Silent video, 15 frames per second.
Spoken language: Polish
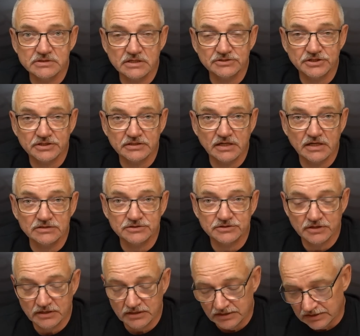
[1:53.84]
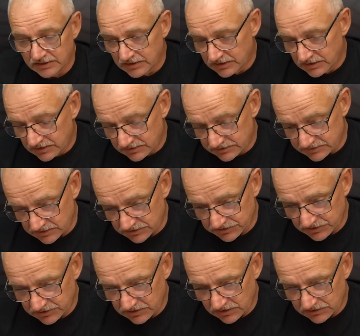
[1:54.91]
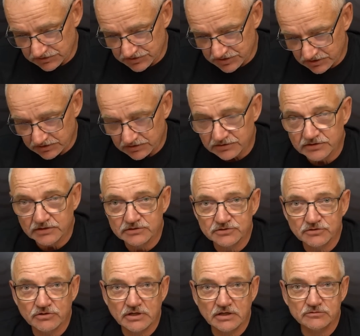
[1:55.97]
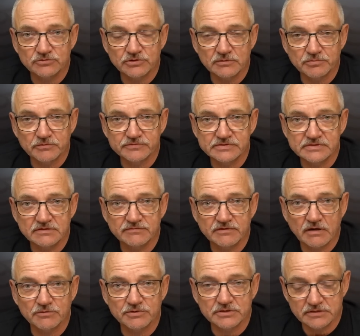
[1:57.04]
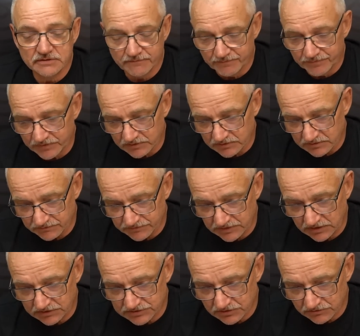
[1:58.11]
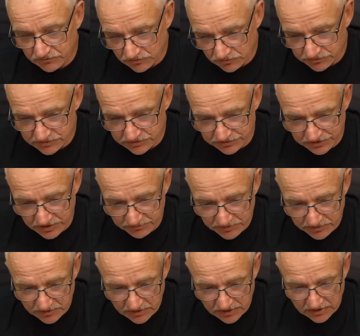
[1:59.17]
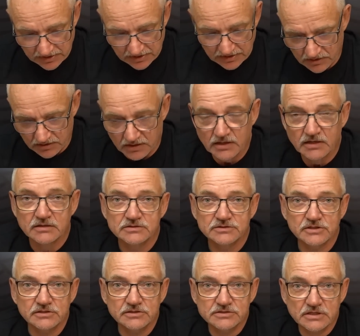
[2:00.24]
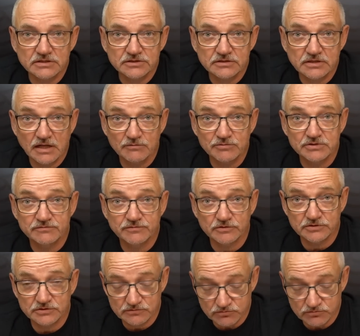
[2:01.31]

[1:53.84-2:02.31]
zasiedlać, zasiedlać rzeki i jeziora, które powstawały w trakcie ewolucji Ziemi czyli zasiadały wody